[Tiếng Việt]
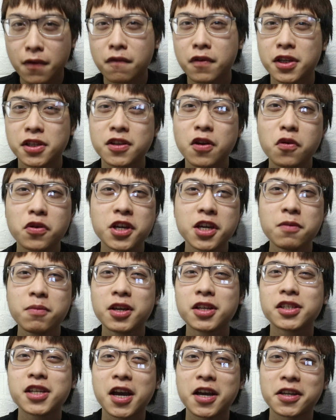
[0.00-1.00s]
Và sau khi
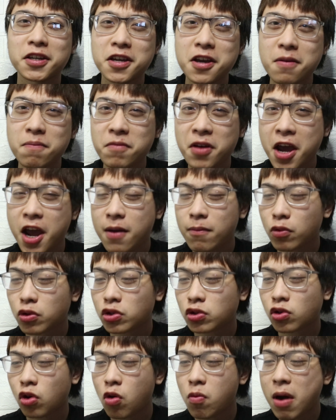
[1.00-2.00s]
mình trải nghiệm nghe một
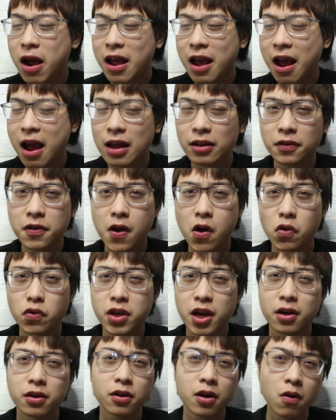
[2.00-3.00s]
số bài hát kiểu
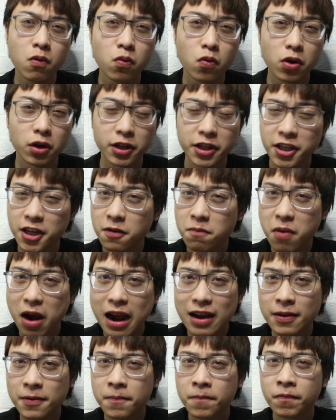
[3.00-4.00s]
nhạc rock của Linkin
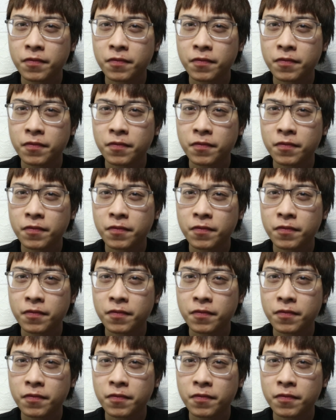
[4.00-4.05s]
Park